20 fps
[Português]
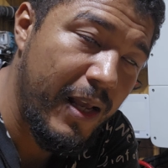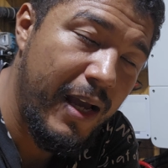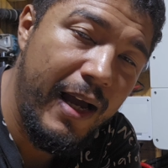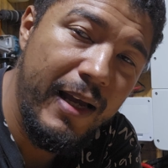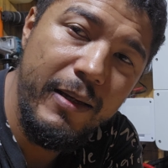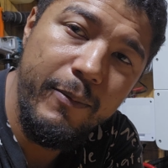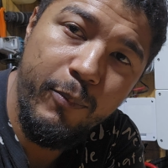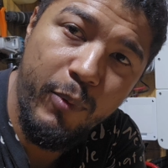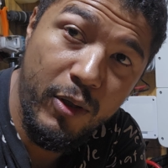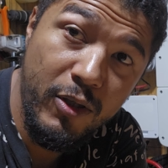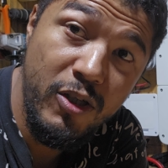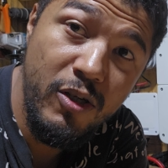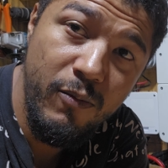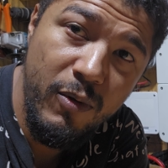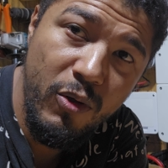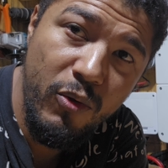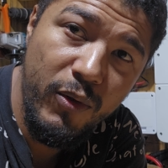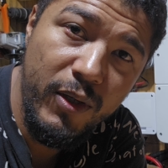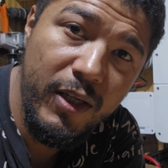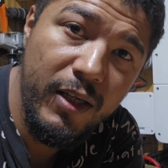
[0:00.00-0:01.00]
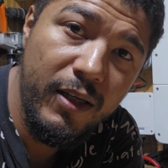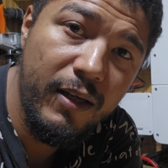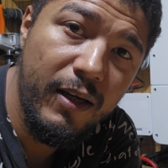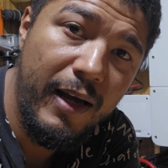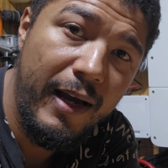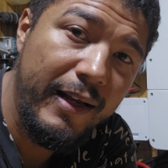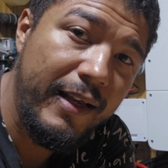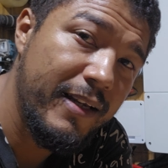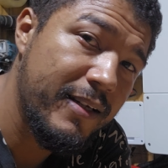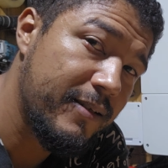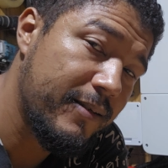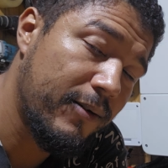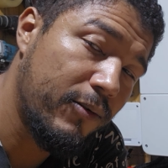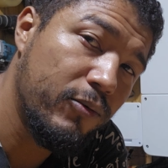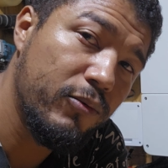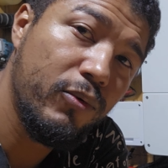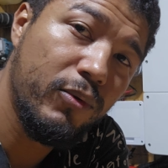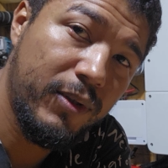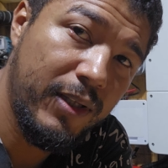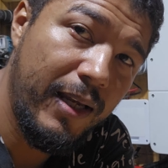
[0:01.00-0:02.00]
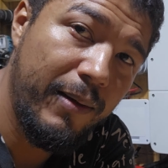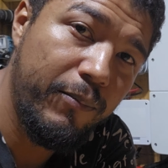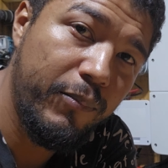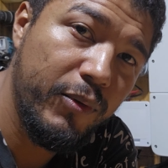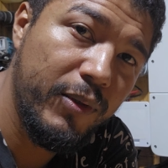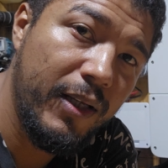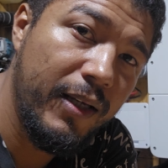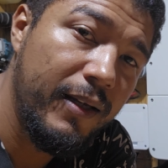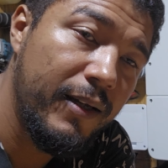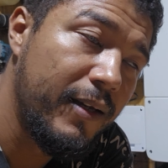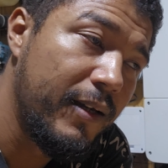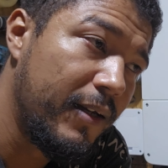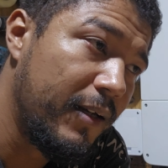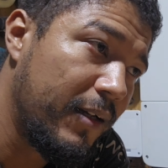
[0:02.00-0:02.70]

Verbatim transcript: aí pode diminuir a questão do tempo, né?